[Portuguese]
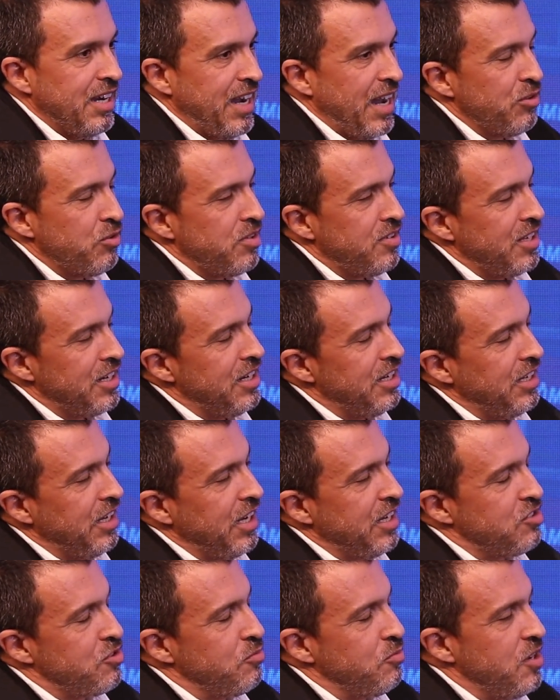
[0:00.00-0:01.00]
Caso esse
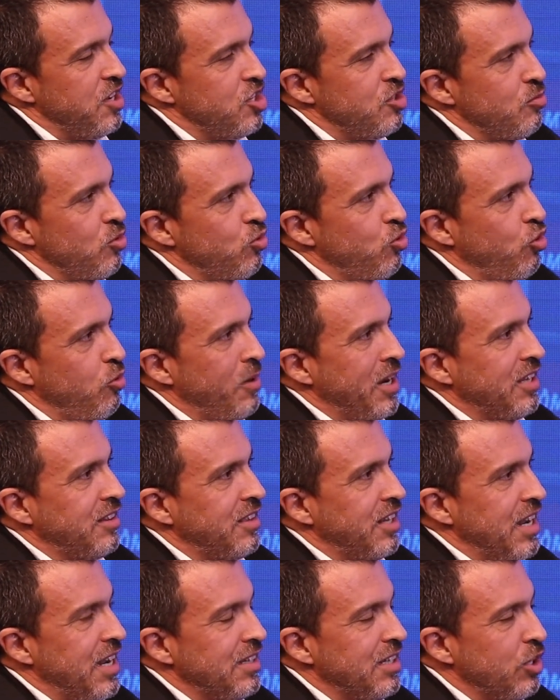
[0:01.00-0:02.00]
cliente, mesmo com uma
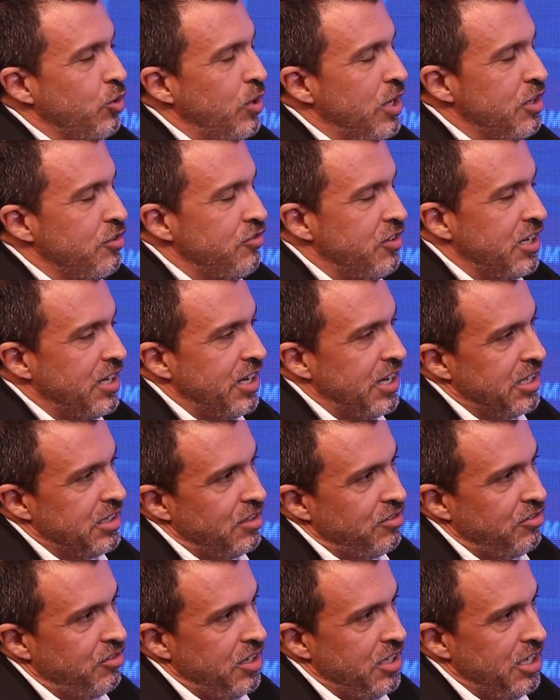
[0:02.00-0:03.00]
entrada
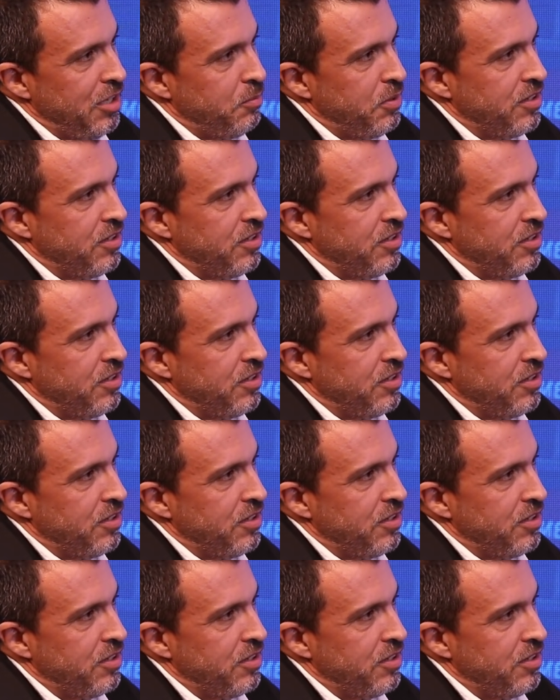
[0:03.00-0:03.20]
qualificada, venha